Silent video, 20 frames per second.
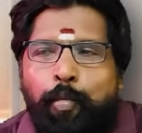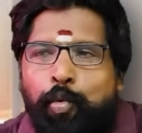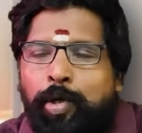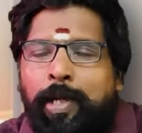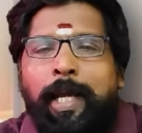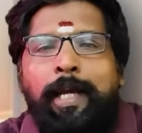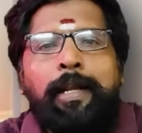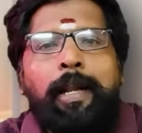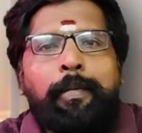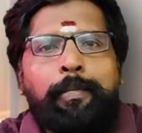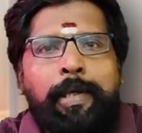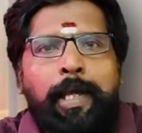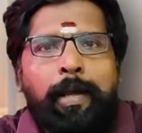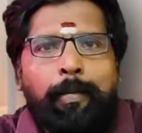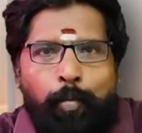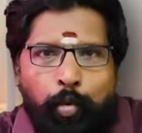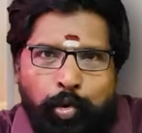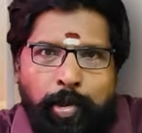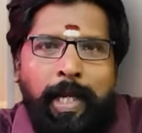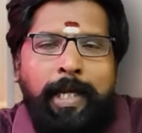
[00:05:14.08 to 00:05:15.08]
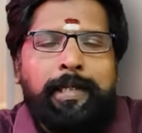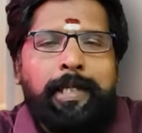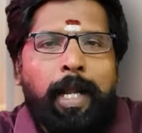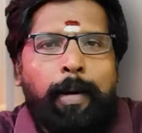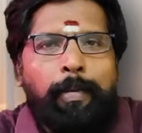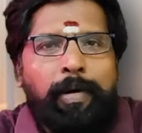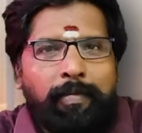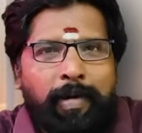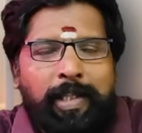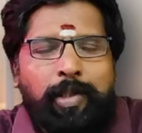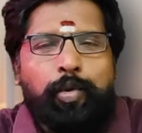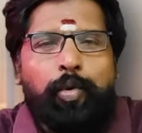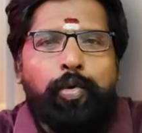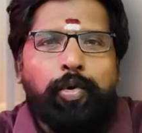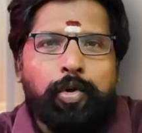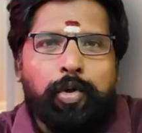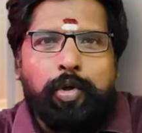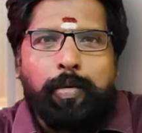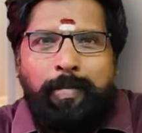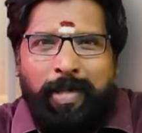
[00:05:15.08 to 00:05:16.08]
முன்னேறாமையே முன்னேற்றாமல் வைத்து
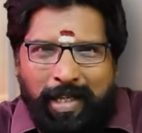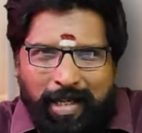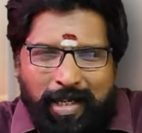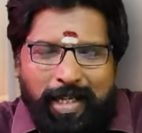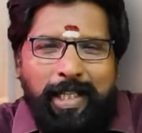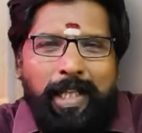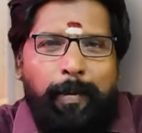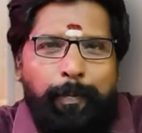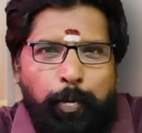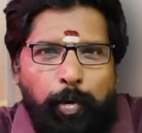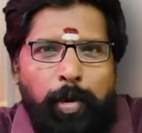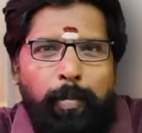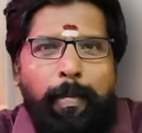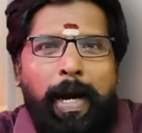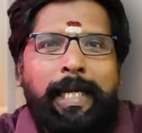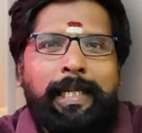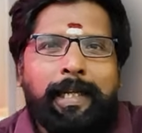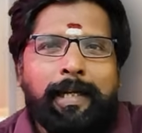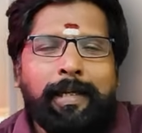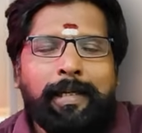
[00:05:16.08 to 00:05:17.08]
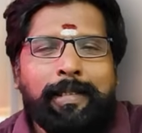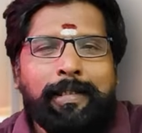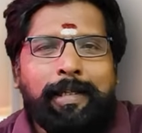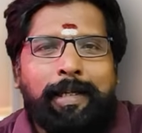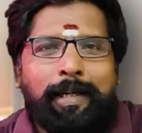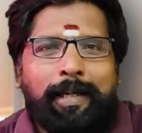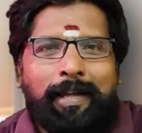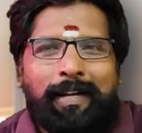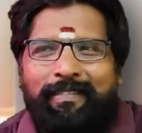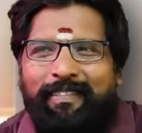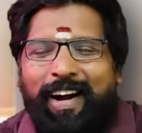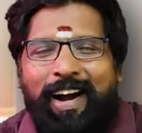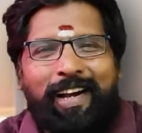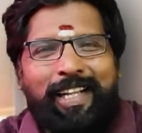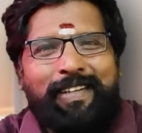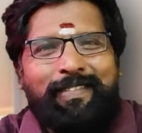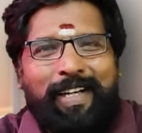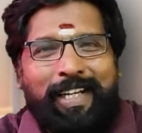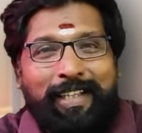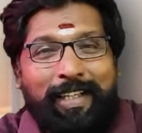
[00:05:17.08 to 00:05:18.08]
கொண்டிருக்கும் இதை போகிற மாநிலங்களுக்கு
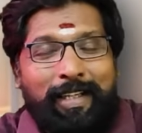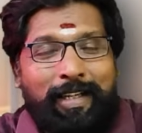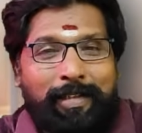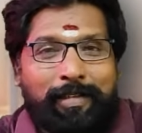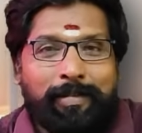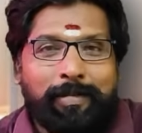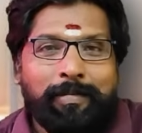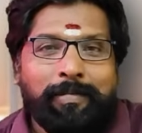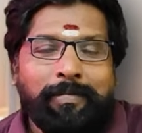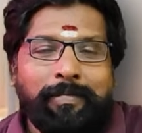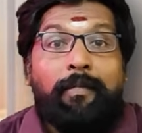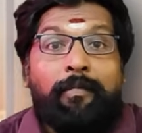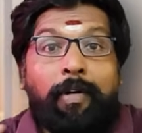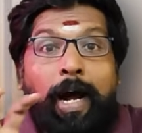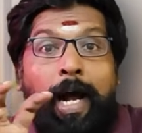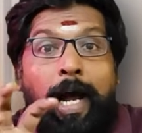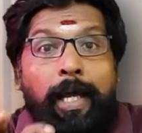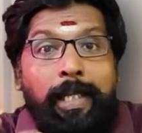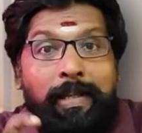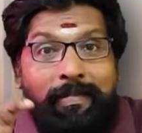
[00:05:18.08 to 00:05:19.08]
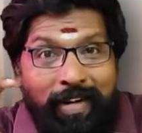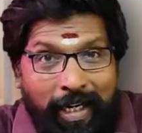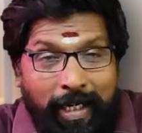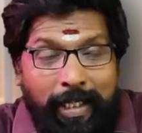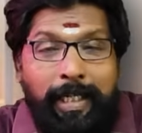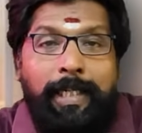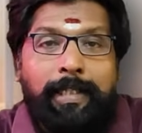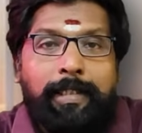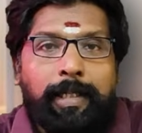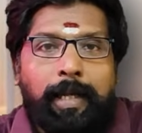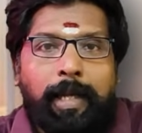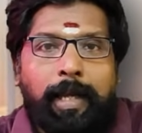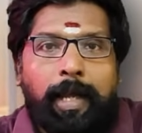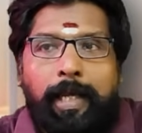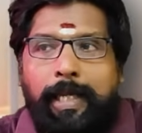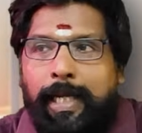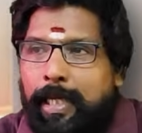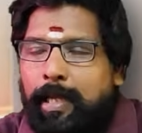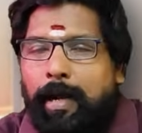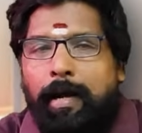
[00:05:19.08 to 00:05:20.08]
வாரி வழங்குறாங்க வாரி வழங்கிட்டு
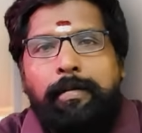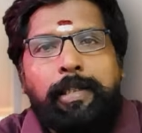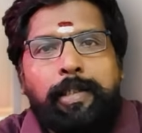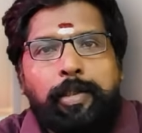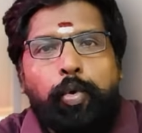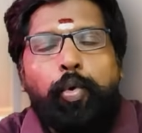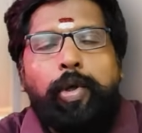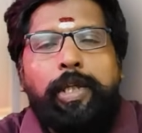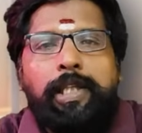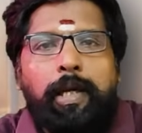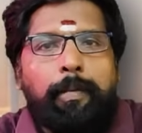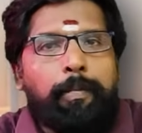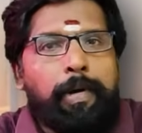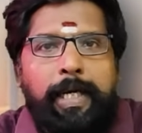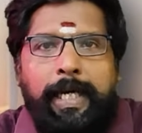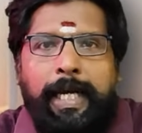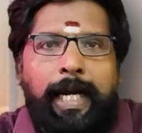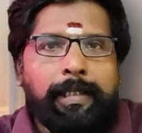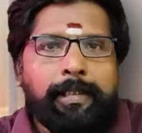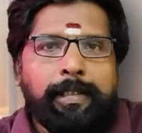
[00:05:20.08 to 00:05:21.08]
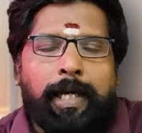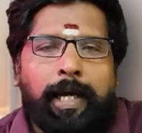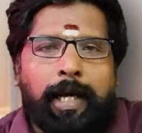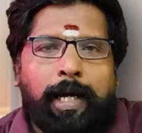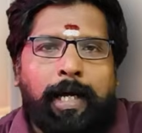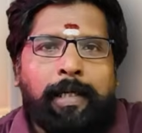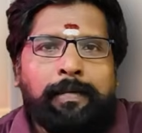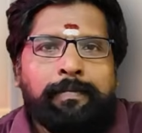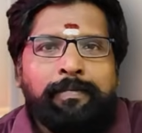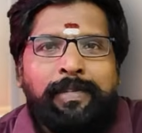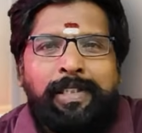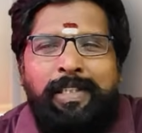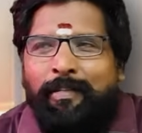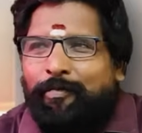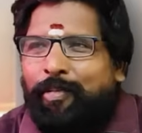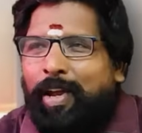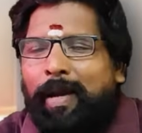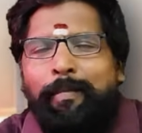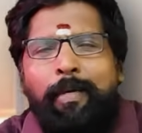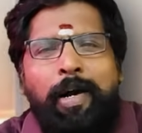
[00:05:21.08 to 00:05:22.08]
ஏதாவது இது குறித்து நம்ம கேட்டால்
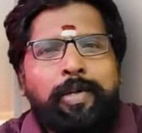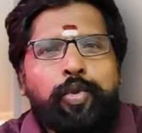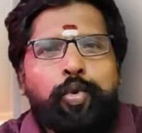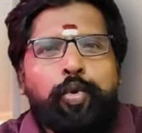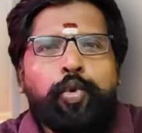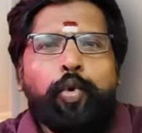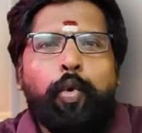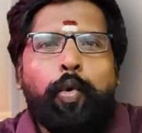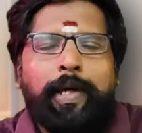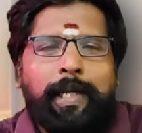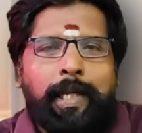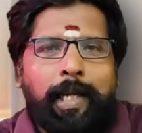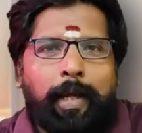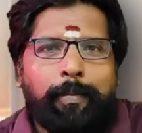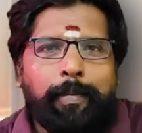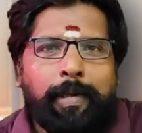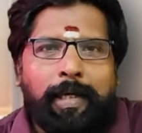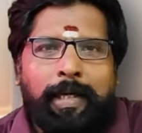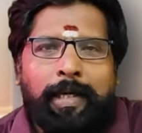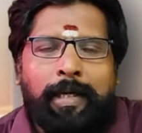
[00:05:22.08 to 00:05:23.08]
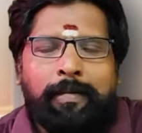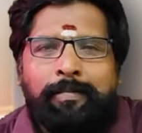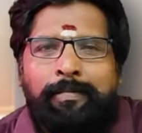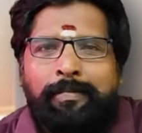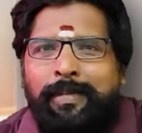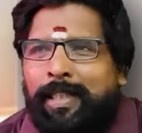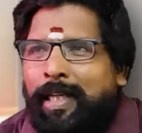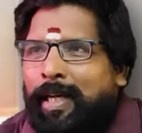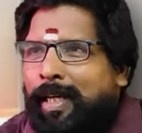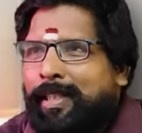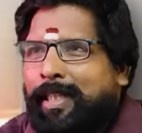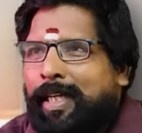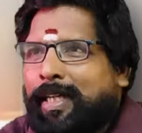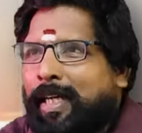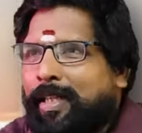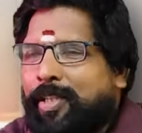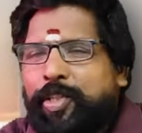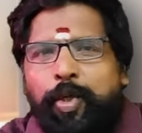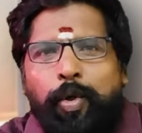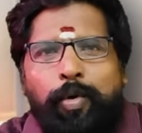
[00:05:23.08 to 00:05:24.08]
வேமா சூசோ இல்லாமல் இந்த
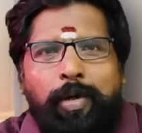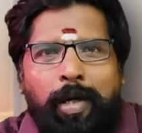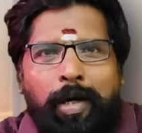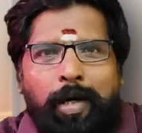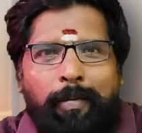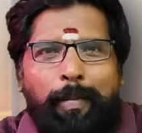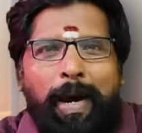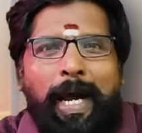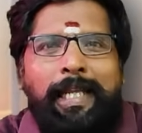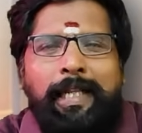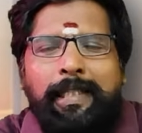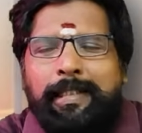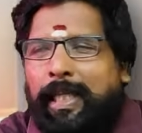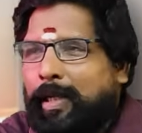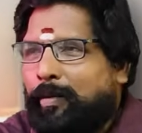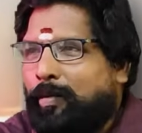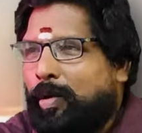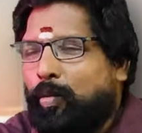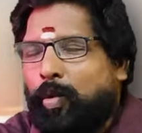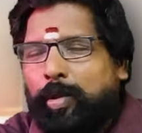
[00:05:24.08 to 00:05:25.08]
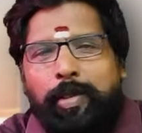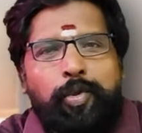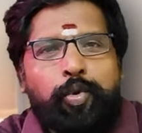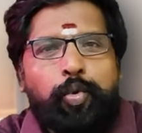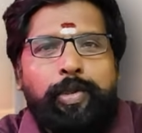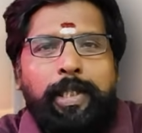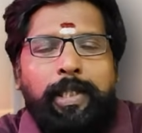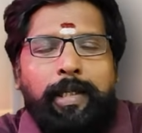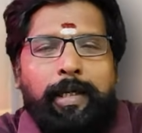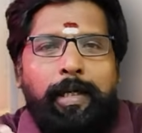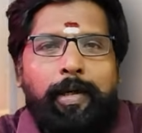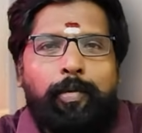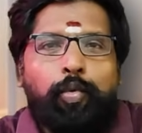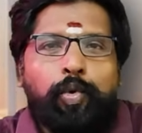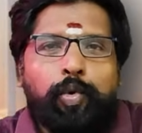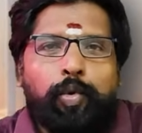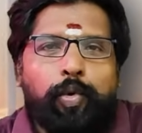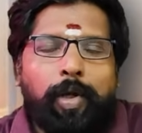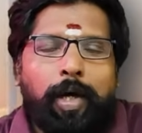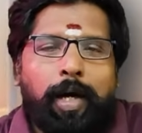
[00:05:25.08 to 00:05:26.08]
கட்சியோட மாநில தலைவரும் ஒருத்தர் சுத்தி நிற்கிறார்
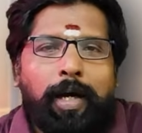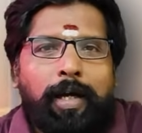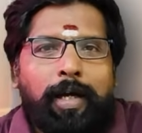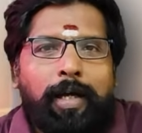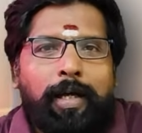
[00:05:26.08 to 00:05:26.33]
ஊருக்குள்ள